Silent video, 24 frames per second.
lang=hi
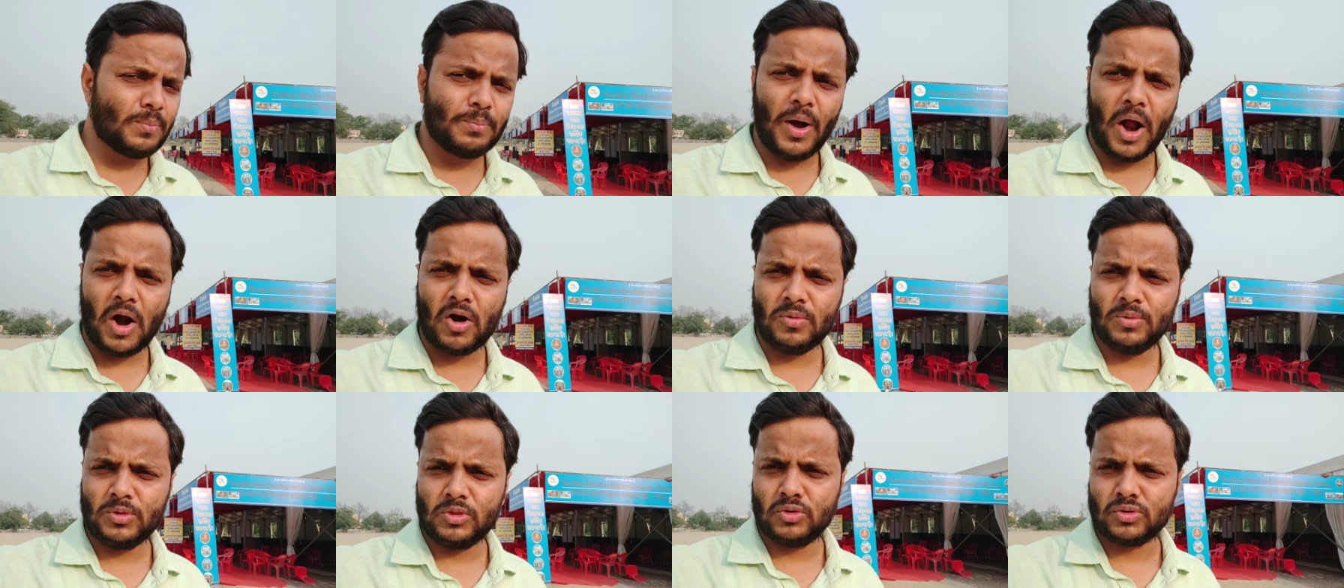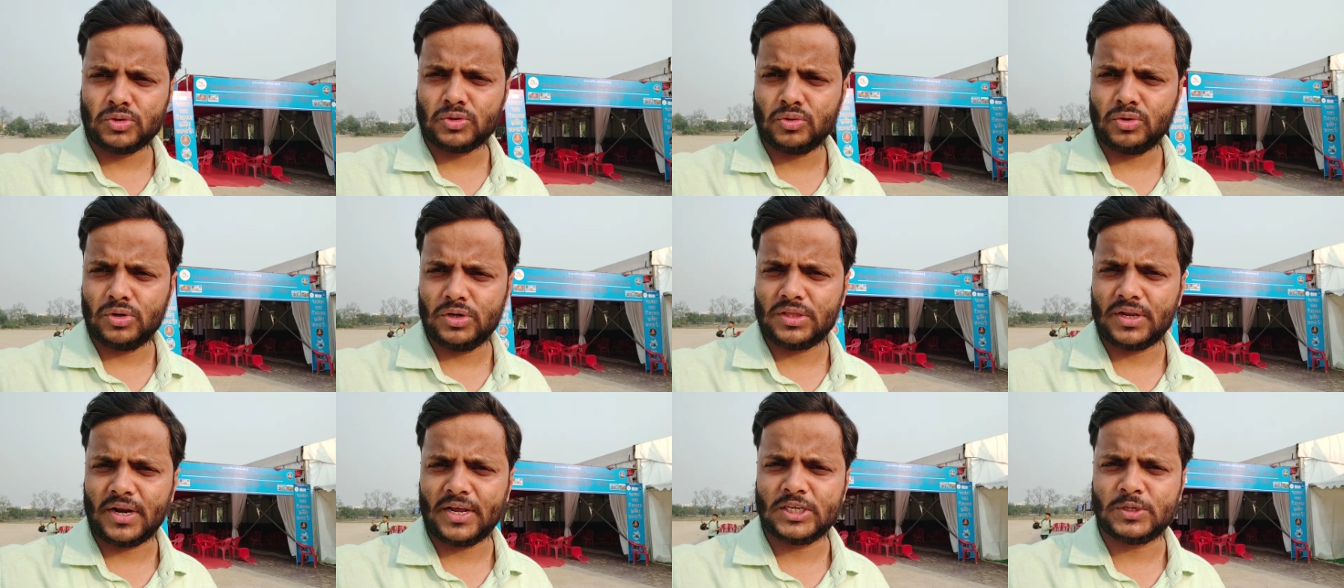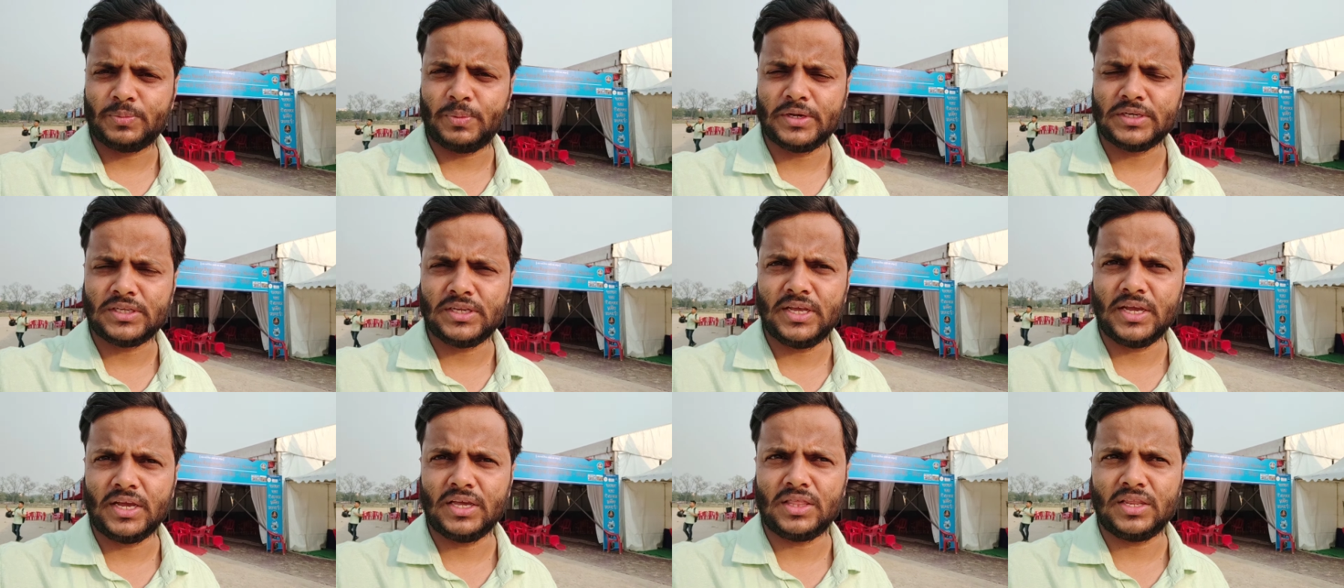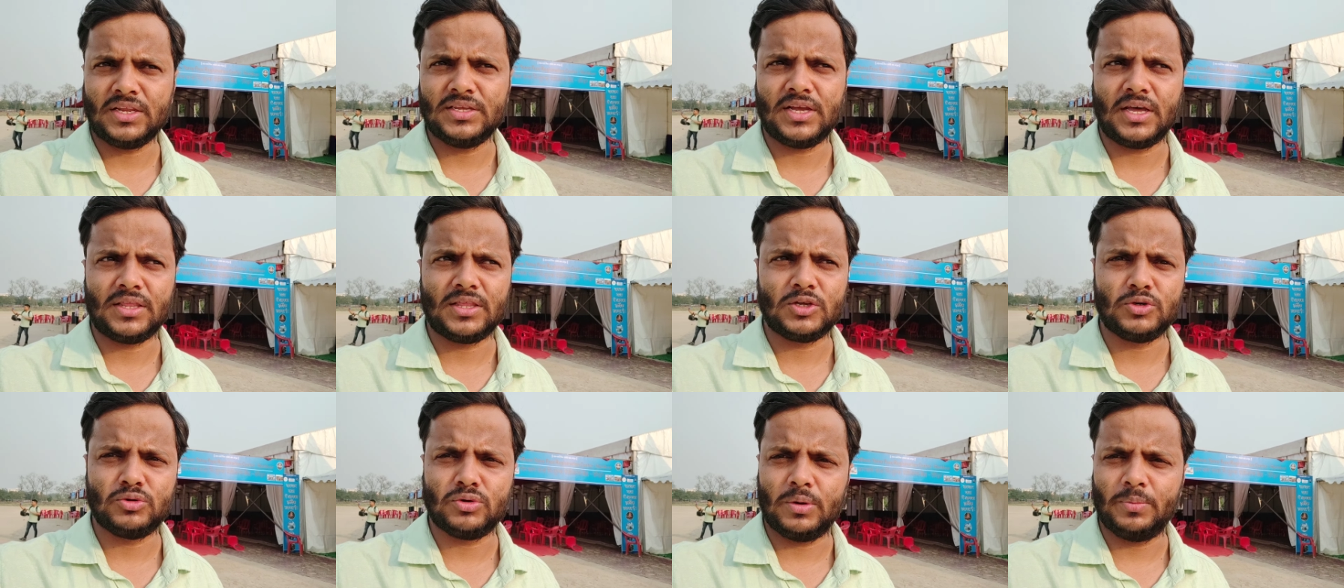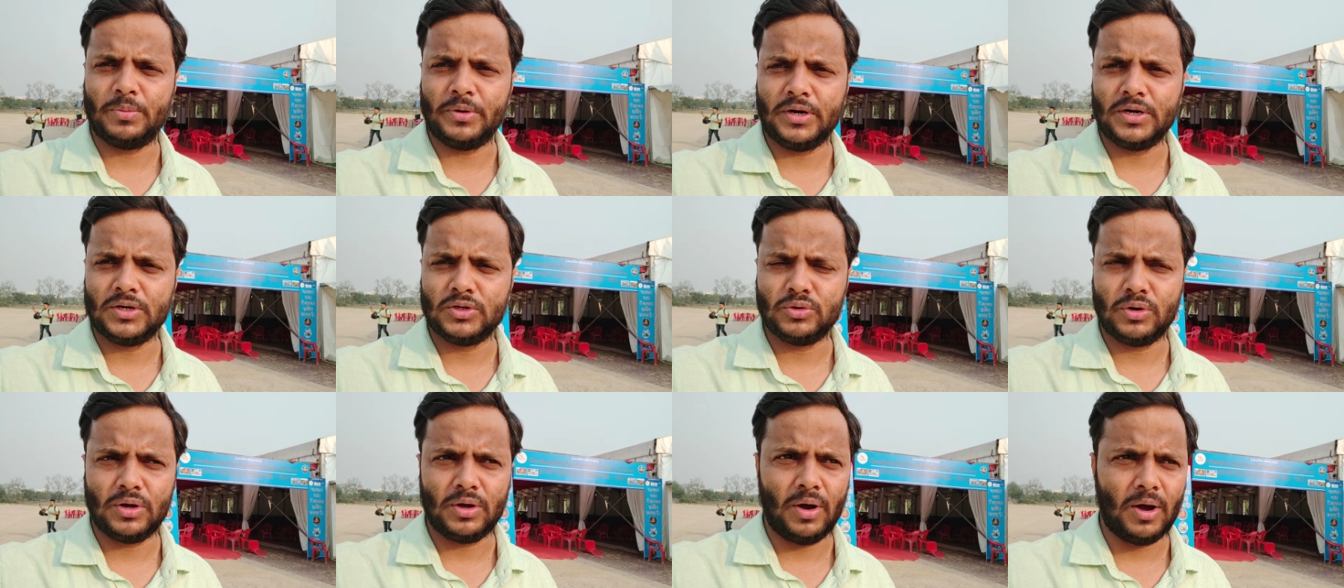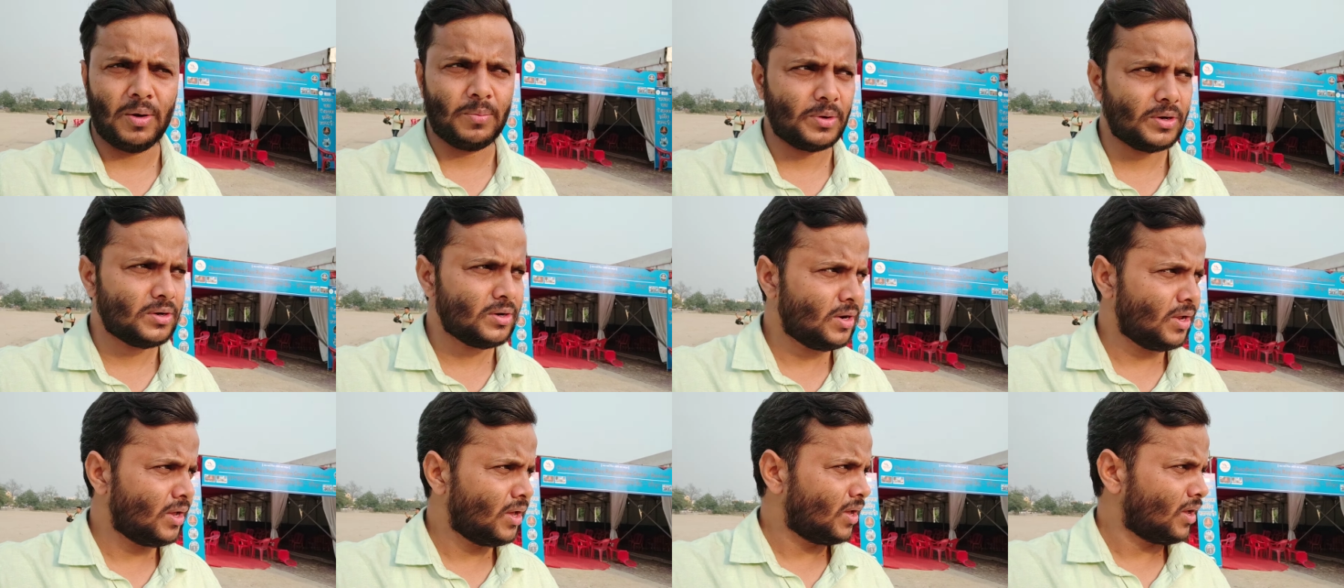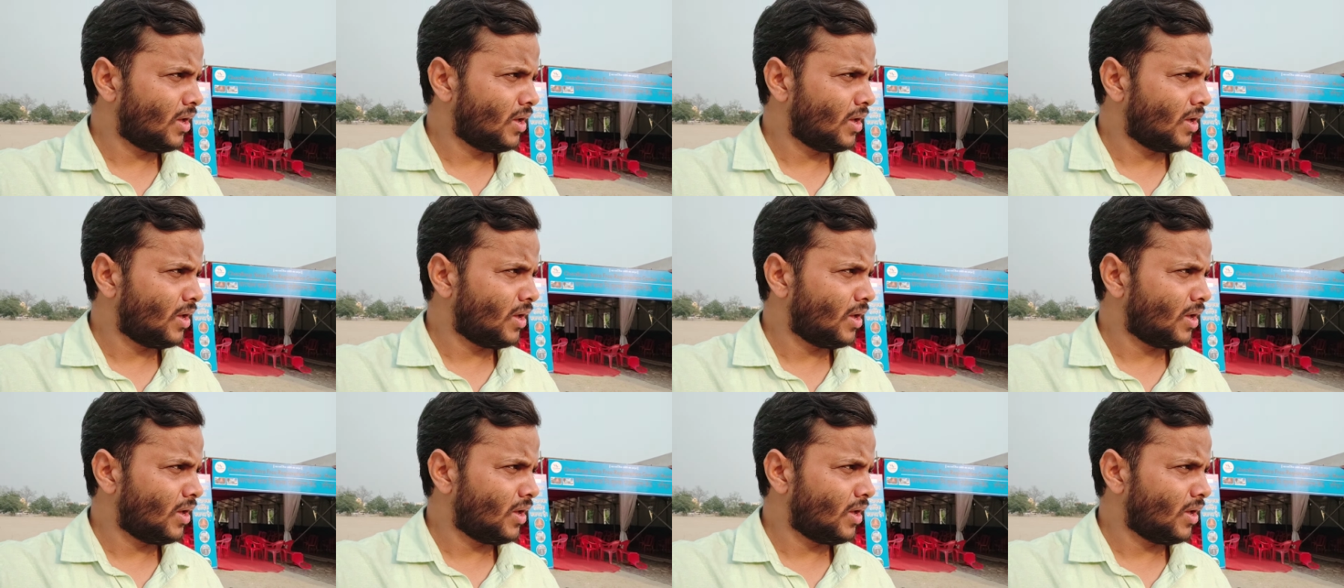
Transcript: पहाड़ों में दोस्तों इतना स्पेस नहीं है कि इतनी ज़्यादा जो है भीड़ जो है वहाँ पर